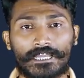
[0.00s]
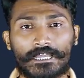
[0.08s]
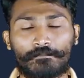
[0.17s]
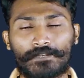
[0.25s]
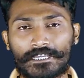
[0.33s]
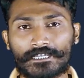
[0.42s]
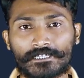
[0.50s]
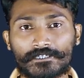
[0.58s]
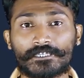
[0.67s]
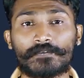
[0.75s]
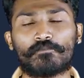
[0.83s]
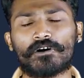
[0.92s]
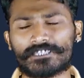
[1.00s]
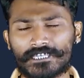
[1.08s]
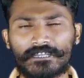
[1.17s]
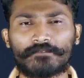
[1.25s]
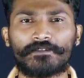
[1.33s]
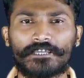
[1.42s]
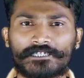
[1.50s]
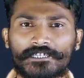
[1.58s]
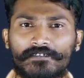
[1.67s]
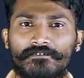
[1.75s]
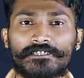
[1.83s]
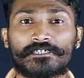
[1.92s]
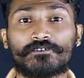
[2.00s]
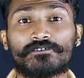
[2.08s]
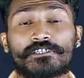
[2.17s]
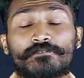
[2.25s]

एक एप्लीकेशन है बहुत सारे एप्लीकेशन है वैसे तो